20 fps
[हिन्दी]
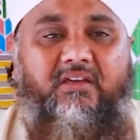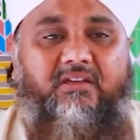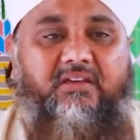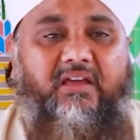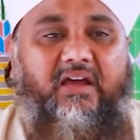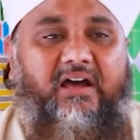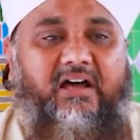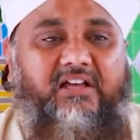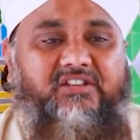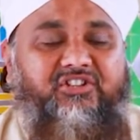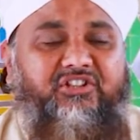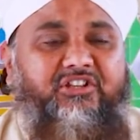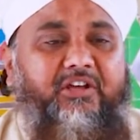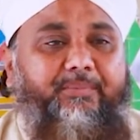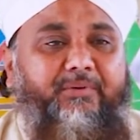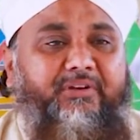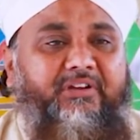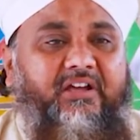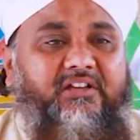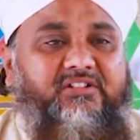कि हासिद
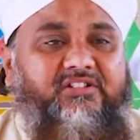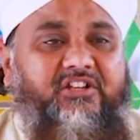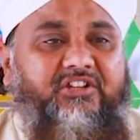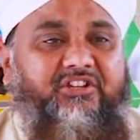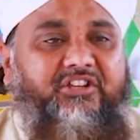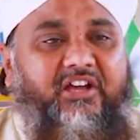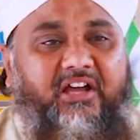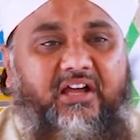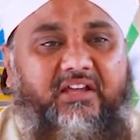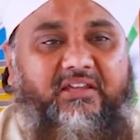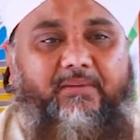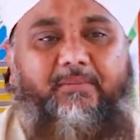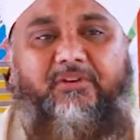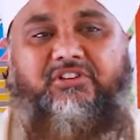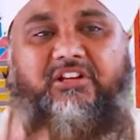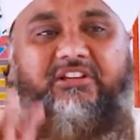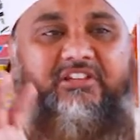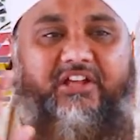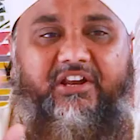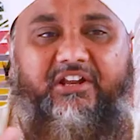अपनी हसद की आग ही में
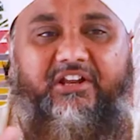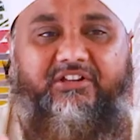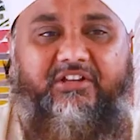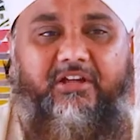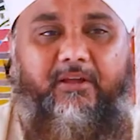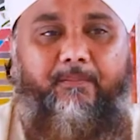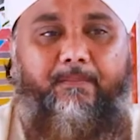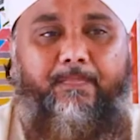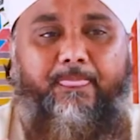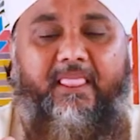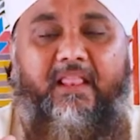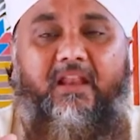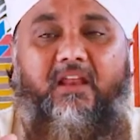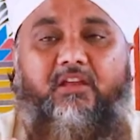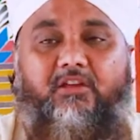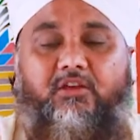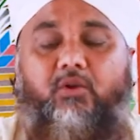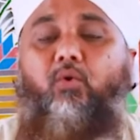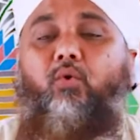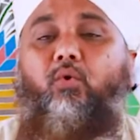जलता रहता है
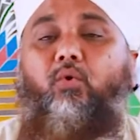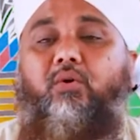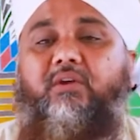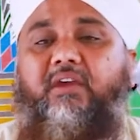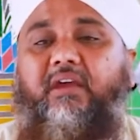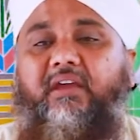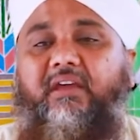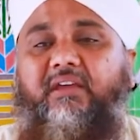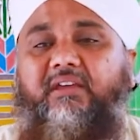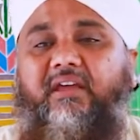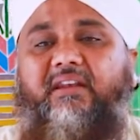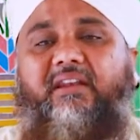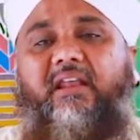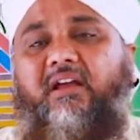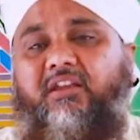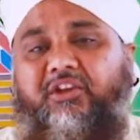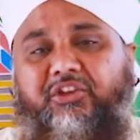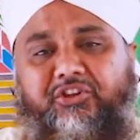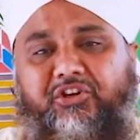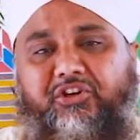क्योंकि ये
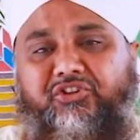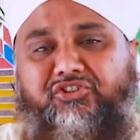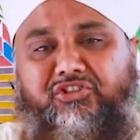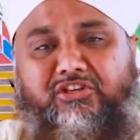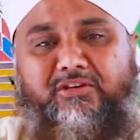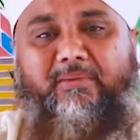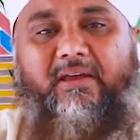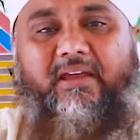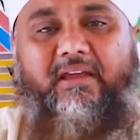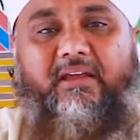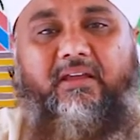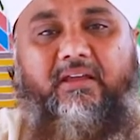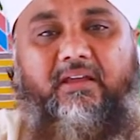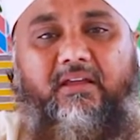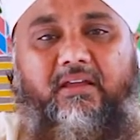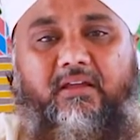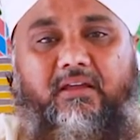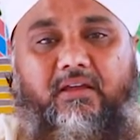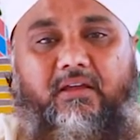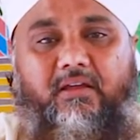अल्लाह की तकसीम है
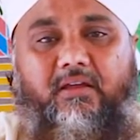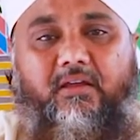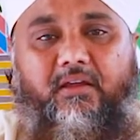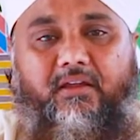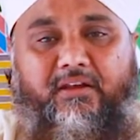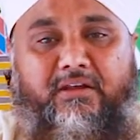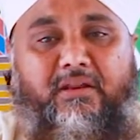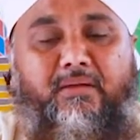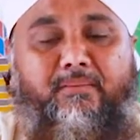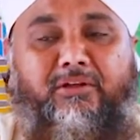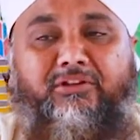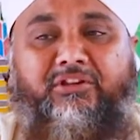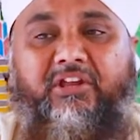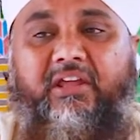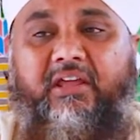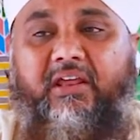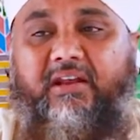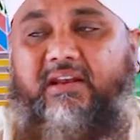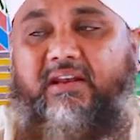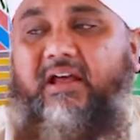
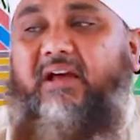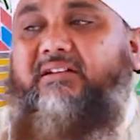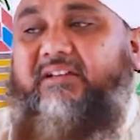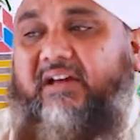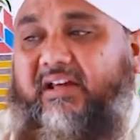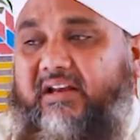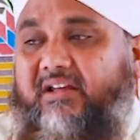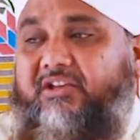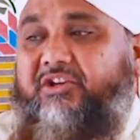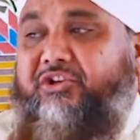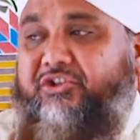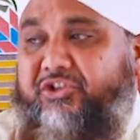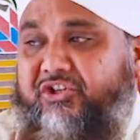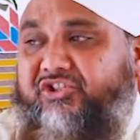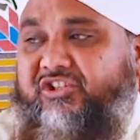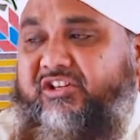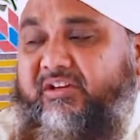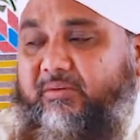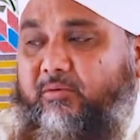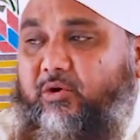नेमतें अल्लाह ताला की
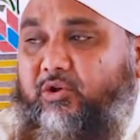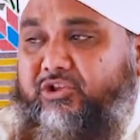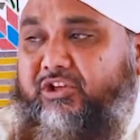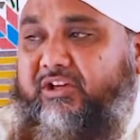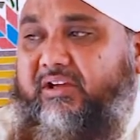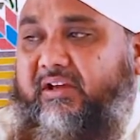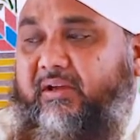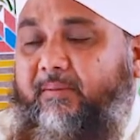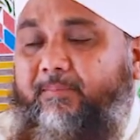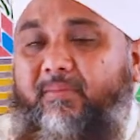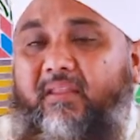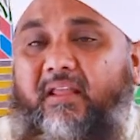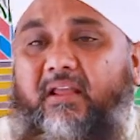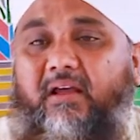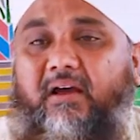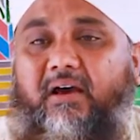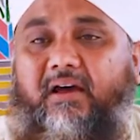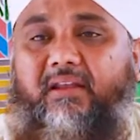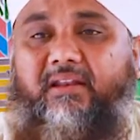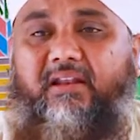तकसीम होती हैं
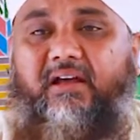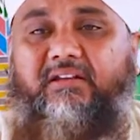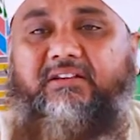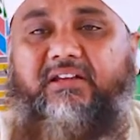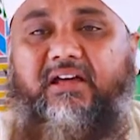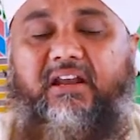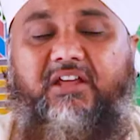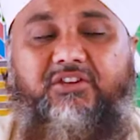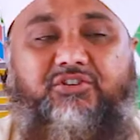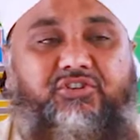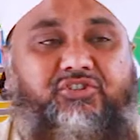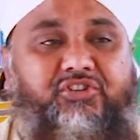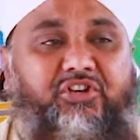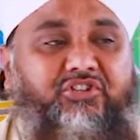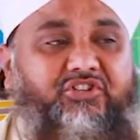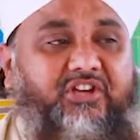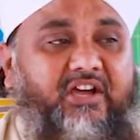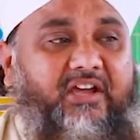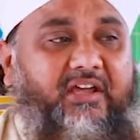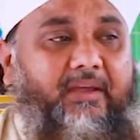अल्लाह ताला जिसे
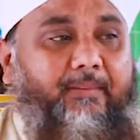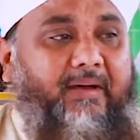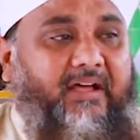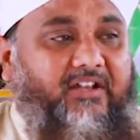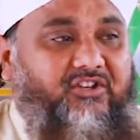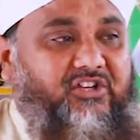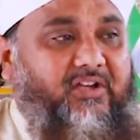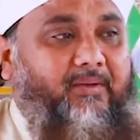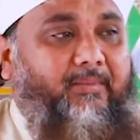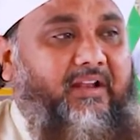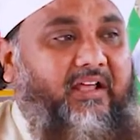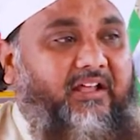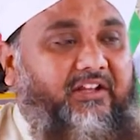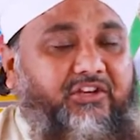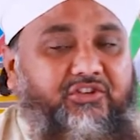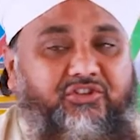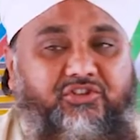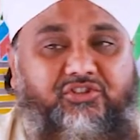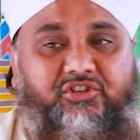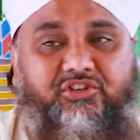चाहे बादशाह बना
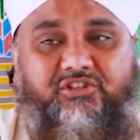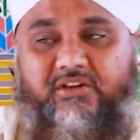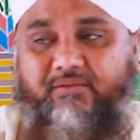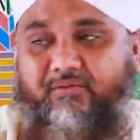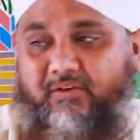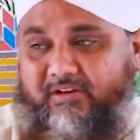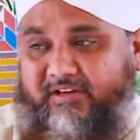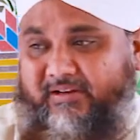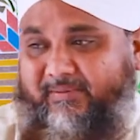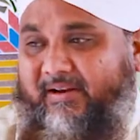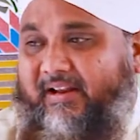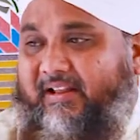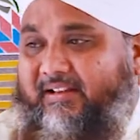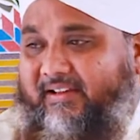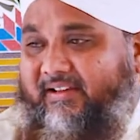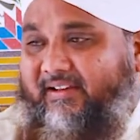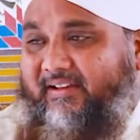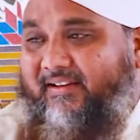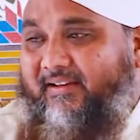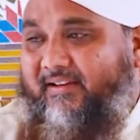दे जिसे चाहे फ़कीर बना दे